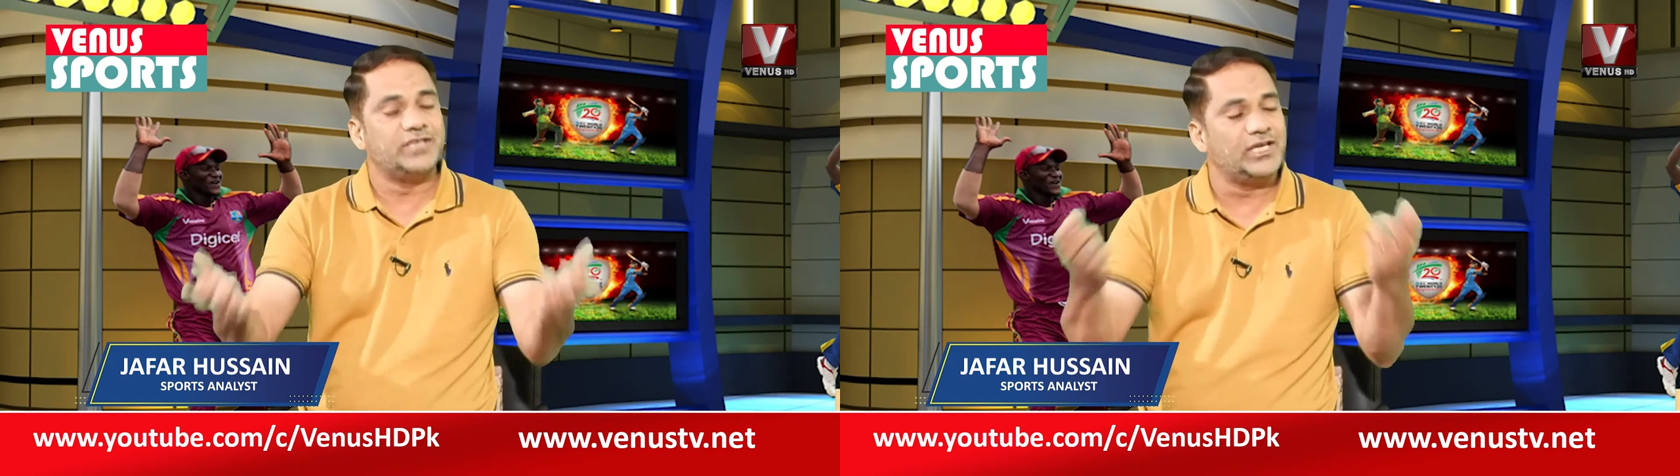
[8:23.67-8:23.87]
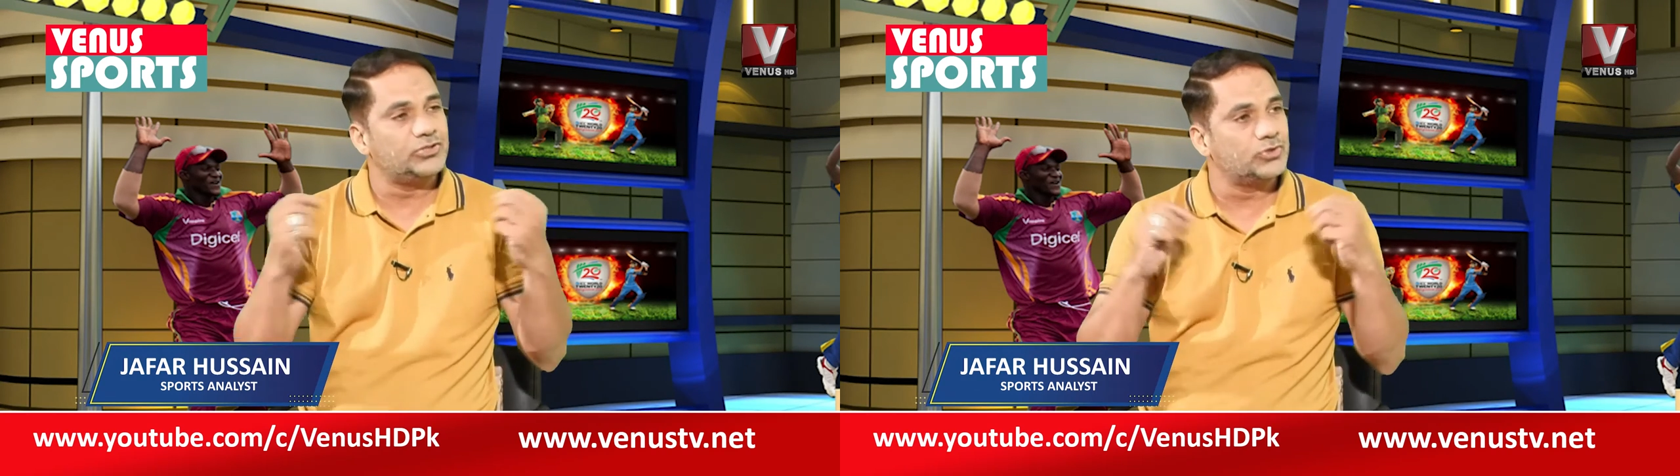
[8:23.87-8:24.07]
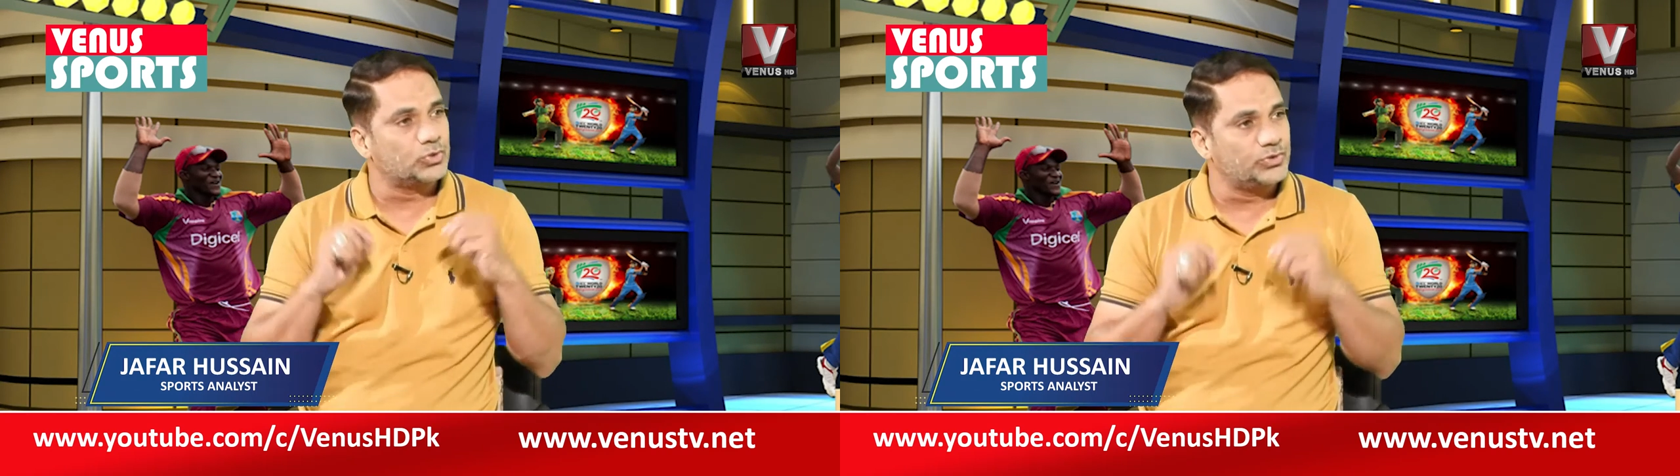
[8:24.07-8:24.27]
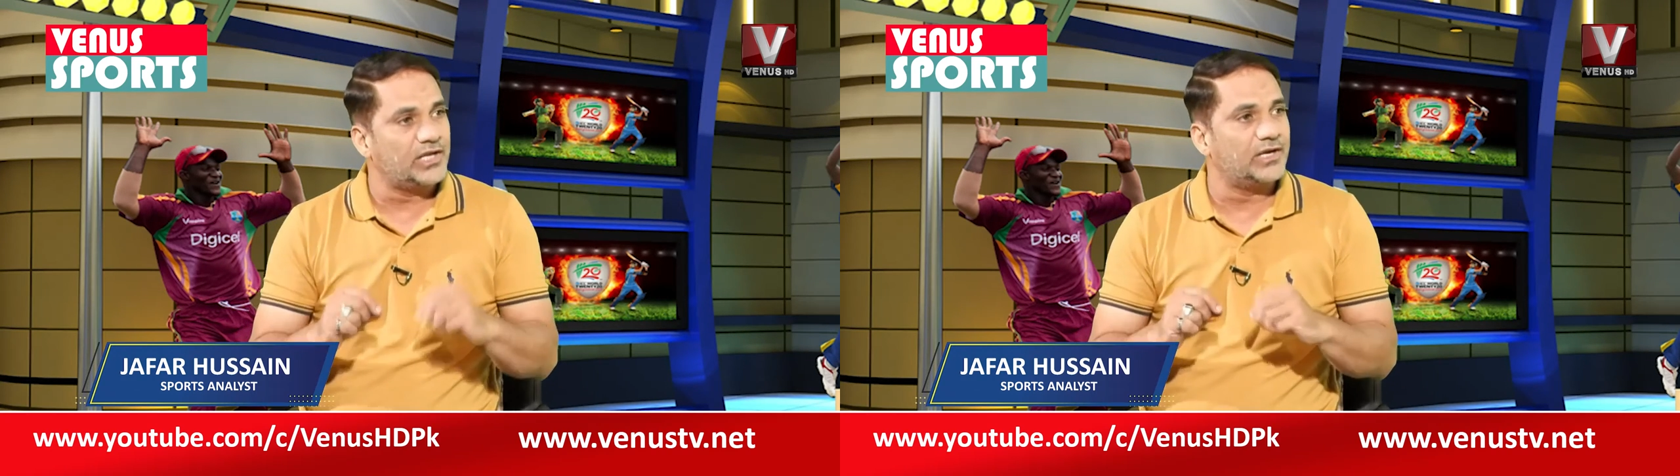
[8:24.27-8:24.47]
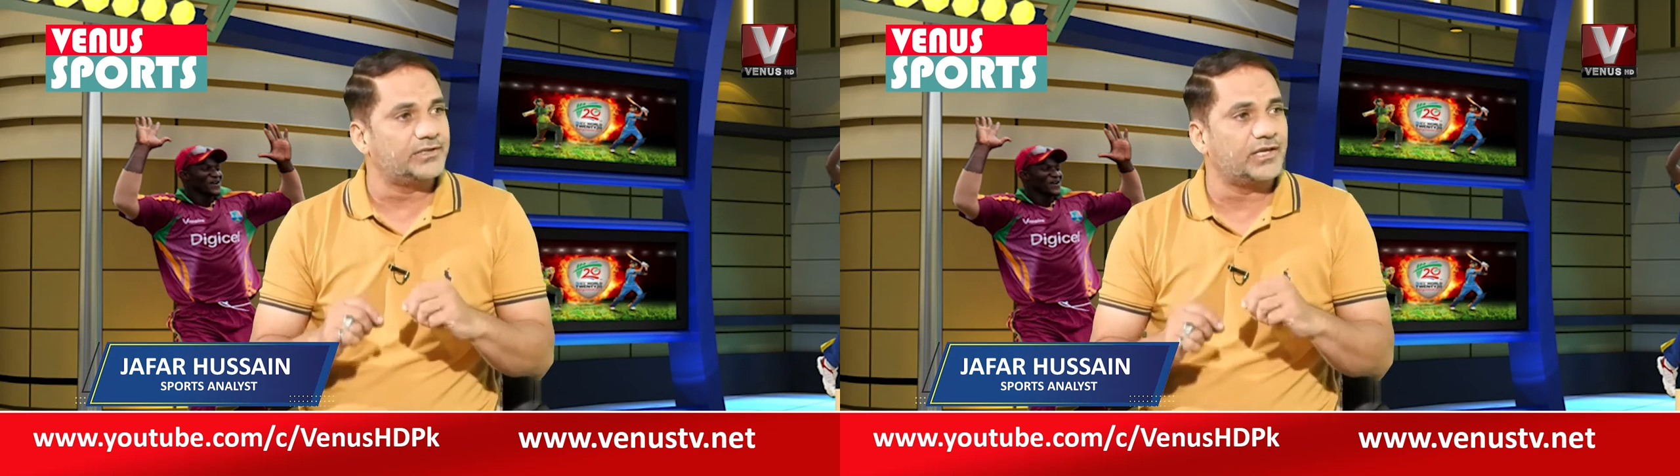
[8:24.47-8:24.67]
यही जो
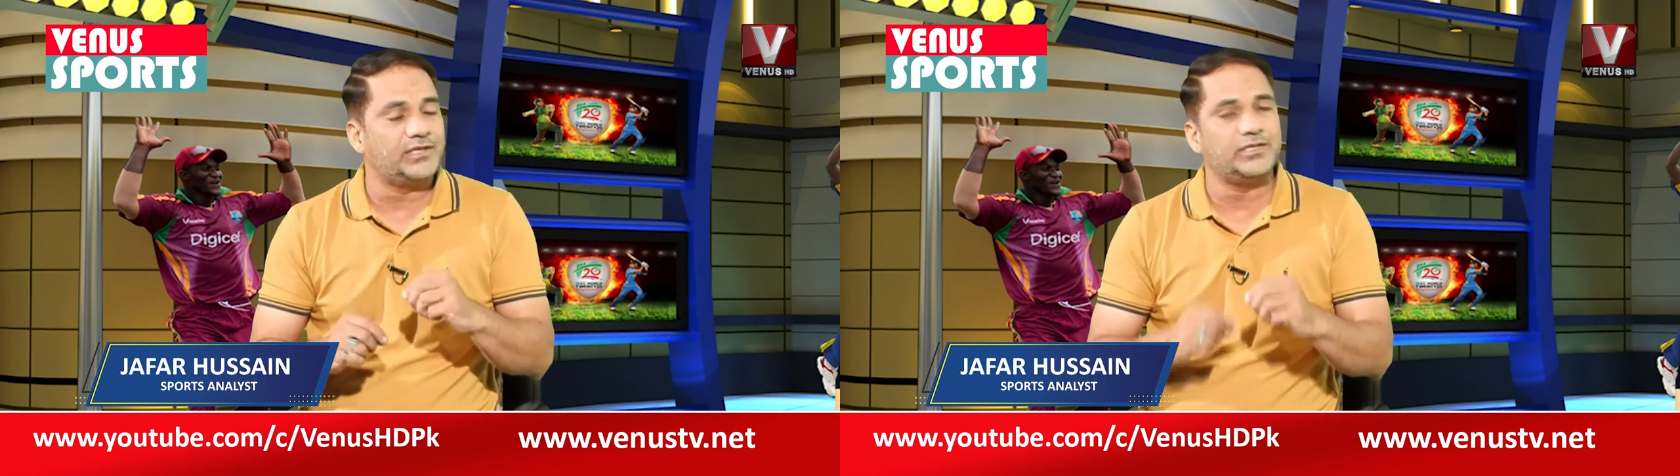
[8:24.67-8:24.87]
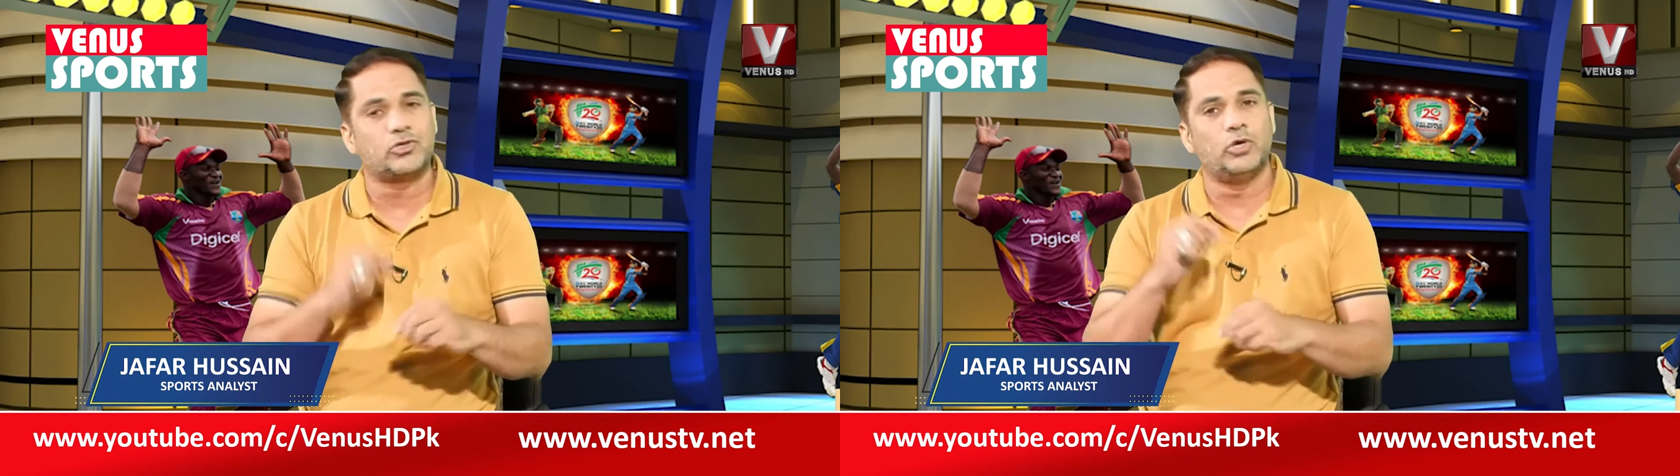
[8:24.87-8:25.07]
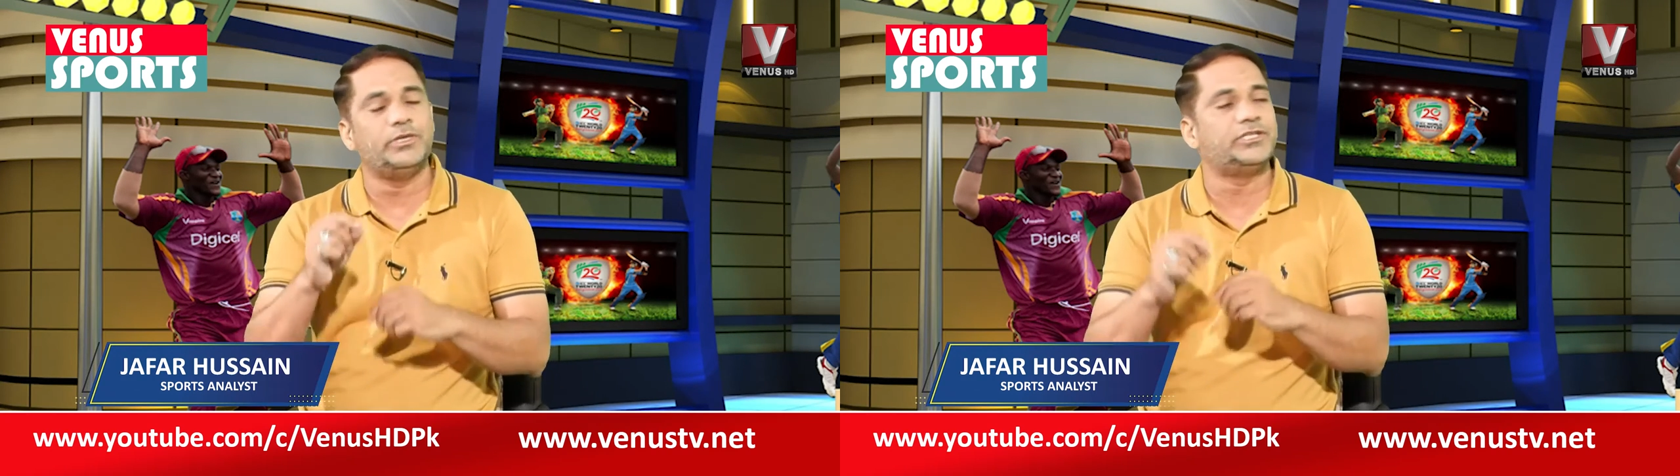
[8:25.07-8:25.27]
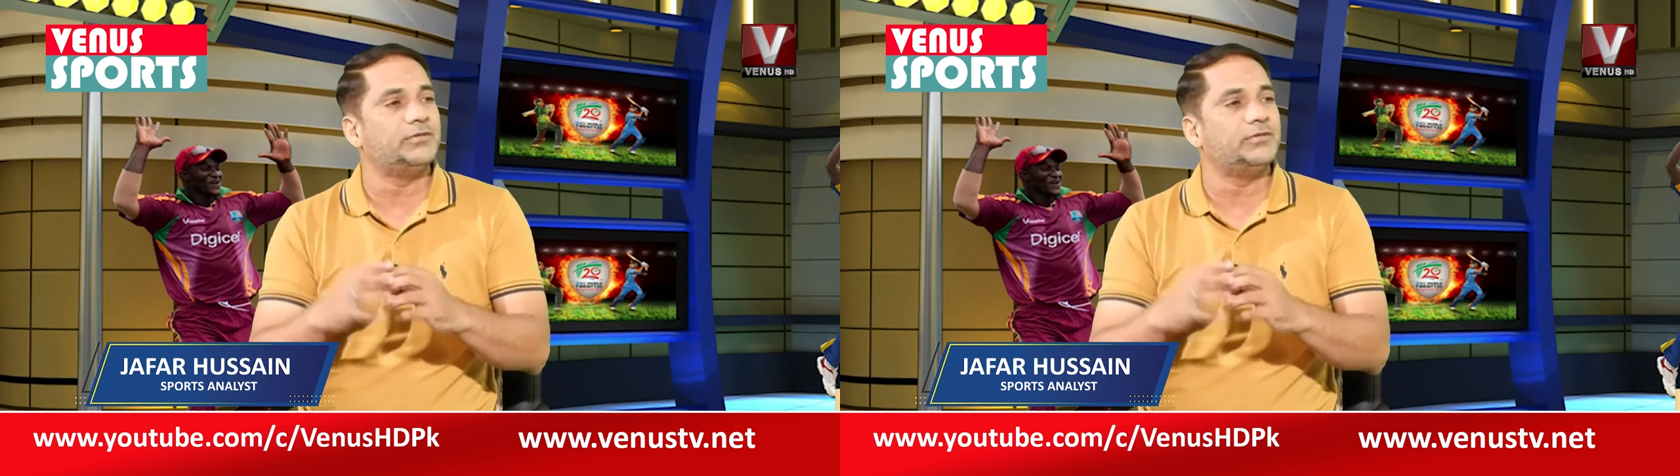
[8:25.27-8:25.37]
जूनियर लड़के हैं ये कॉमी